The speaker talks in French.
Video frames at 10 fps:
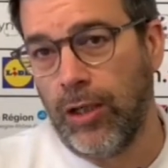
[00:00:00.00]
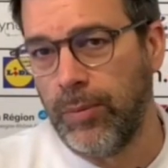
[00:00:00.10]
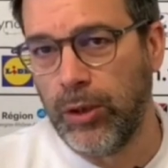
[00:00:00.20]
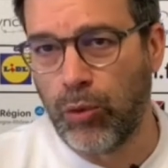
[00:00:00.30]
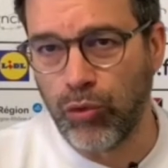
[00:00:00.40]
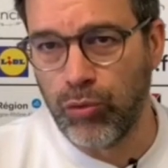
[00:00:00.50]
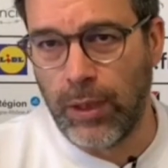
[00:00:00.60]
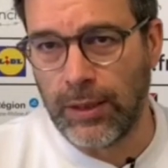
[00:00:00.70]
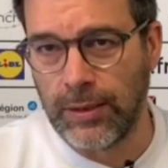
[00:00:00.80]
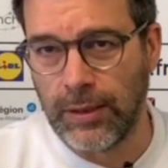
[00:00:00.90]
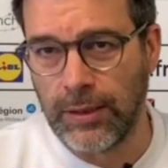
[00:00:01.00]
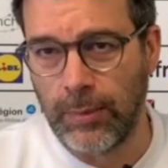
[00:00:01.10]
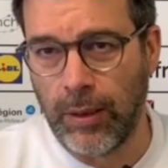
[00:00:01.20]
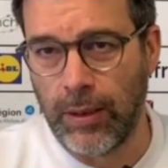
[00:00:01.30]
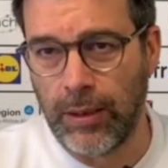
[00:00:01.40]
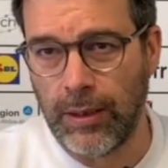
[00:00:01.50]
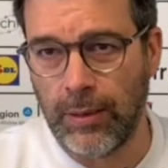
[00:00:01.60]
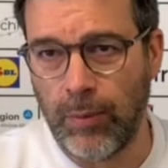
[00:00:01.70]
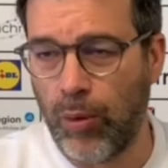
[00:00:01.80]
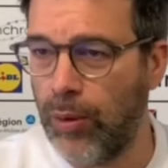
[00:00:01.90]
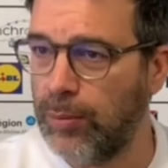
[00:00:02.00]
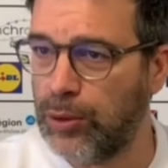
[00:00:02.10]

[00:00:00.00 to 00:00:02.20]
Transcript: limite qu'on joue mal, ça c'est pas un problème.